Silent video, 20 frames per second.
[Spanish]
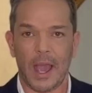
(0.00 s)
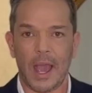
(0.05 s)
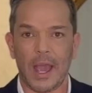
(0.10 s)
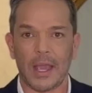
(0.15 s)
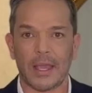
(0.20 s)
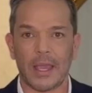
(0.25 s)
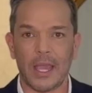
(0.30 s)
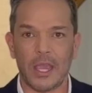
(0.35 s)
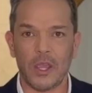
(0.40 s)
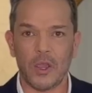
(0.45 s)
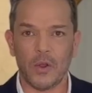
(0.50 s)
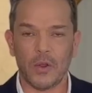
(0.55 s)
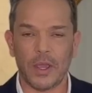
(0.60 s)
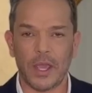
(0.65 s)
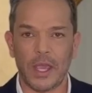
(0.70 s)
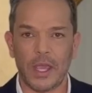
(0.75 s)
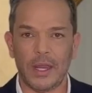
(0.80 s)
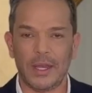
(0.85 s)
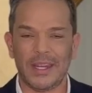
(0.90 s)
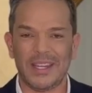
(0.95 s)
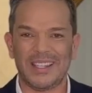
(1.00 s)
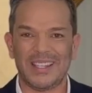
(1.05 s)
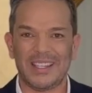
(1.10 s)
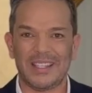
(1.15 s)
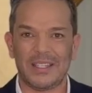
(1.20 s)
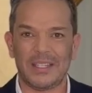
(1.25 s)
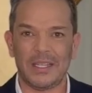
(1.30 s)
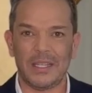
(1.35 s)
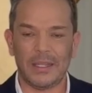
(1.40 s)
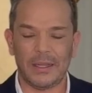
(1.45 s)
Aquello que
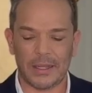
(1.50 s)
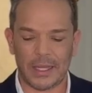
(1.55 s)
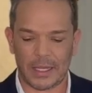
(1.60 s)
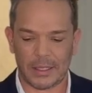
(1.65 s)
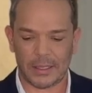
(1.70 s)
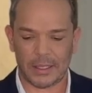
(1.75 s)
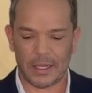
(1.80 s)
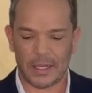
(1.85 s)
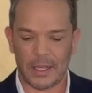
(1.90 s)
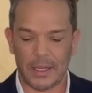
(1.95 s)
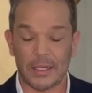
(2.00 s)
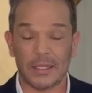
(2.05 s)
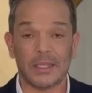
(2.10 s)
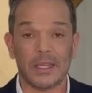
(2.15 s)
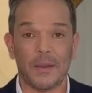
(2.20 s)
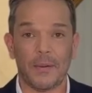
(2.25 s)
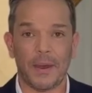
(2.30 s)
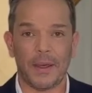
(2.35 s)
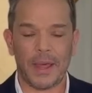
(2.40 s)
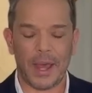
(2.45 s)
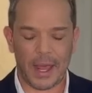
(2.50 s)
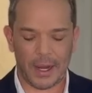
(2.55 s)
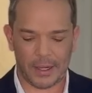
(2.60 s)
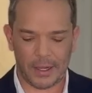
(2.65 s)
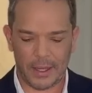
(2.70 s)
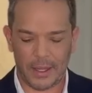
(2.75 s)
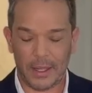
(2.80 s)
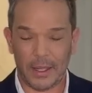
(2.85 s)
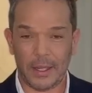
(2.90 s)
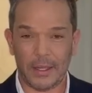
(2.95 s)
necesitas se va a
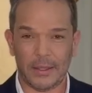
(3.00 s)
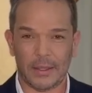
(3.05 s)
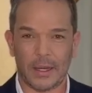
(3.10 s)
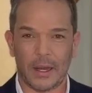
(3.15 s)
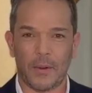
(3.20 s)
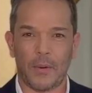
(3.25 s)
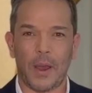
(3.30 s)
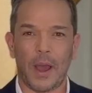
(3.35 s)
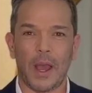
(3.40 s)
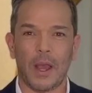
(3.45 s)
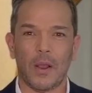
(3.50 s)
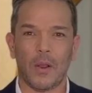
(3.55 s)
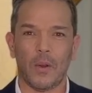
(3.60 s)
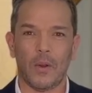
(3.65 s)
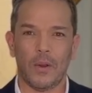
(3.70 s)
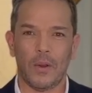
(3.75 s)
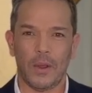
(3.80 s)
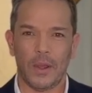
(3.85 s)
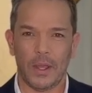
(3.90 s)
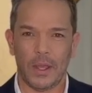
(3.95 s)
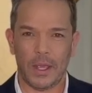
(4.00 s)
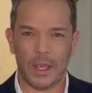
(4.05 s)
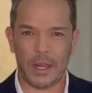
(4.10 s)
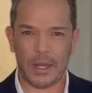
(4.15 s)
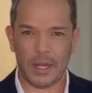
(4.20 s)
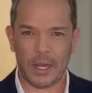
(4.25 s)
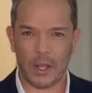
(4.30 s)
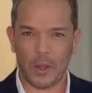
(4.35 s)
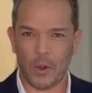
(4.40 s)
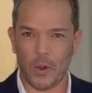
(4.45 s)
dar en trabajo,
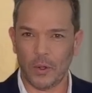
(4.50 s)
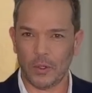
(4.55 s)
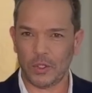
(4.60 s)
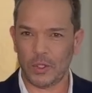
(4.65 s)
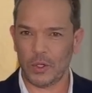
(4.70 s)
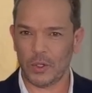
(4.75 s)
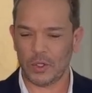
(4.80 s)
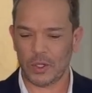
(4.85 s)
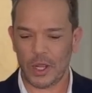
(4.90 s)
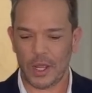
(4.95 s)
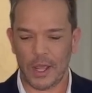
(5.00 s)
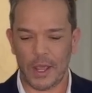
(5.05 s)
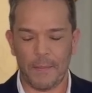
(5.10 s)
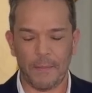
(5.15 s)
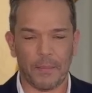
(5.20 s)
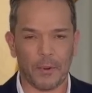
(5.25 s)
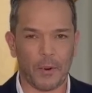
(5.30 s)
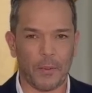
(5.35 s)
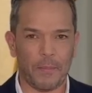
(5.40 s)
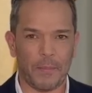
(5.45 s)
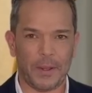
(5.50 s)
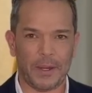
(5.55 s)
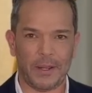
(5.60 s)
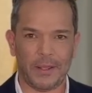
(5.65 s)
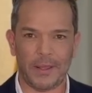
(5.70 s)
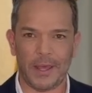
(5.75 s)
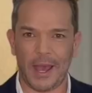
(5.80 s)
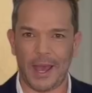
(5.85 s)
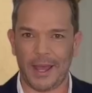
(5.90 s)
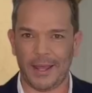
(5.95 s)
en negocios, en
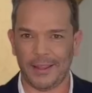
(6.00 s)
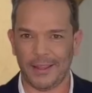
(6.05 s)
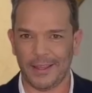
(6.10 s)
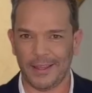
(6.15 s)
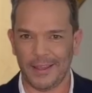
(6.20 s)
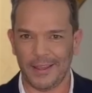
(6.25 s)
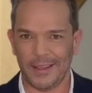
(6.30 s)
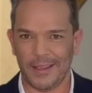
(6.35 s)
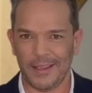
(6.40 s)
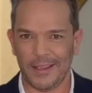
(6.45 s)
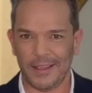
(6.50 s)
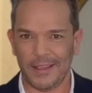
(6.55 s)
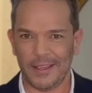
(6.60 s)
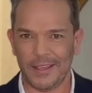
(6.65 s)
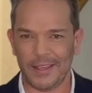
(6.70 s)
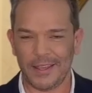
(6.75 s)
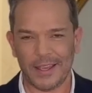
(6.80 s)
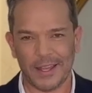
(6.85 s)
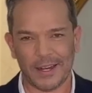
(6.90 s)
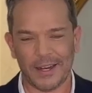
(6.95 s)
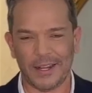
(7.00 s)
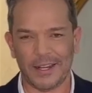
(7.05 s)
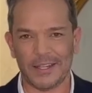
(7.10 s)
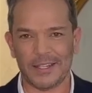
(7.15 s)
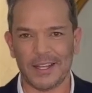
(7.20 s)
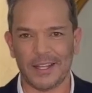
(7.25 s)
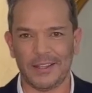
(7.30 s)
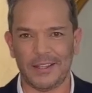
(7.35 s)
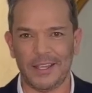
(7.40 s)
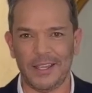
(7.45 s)
prosperidad. ¿Y qué
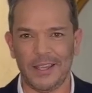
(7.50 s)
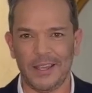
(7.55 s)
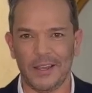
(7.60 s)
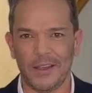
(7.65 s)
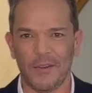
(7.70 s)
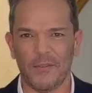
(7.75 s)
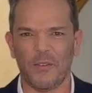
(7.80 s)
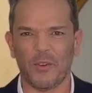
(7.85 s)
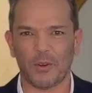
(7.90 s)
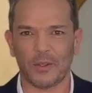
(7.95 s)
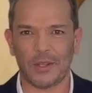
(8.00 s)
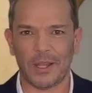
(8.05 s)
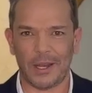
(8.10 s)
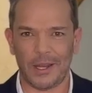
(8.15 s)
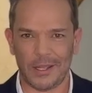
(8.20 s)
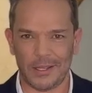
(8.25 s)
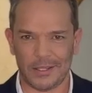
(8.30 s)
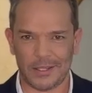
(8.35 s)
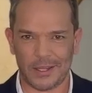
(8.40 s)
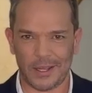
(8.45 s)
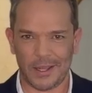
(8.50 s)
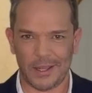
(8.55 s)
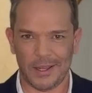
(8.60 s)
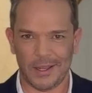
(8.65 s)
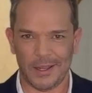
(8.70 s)
regresa a ti? Fortaleza.